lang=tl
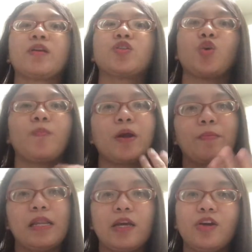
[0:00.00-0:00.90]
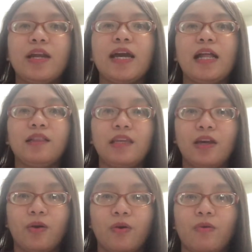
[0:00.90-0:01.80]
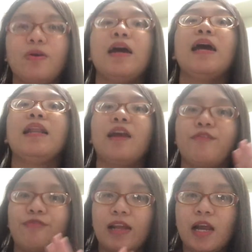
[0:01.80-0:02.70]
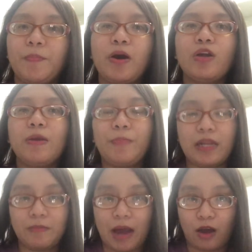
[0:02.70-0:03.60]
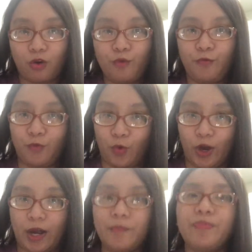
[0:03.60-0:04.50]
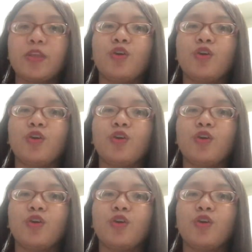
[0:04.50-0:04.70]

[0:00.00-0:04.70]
So, pagbalik ko ng LTO, nag-fill up ako ng panibagong form.